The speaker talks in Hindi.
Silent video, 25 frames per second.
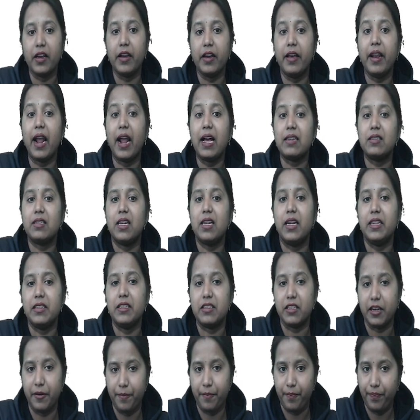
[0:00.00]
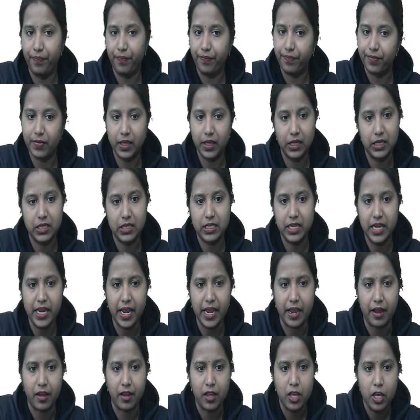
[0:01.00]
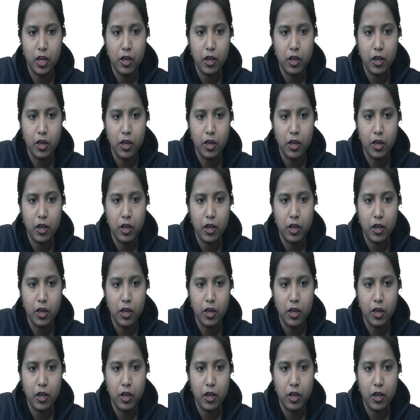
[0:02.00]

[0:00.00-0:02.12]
ग्रासलैंड्स है ठीक है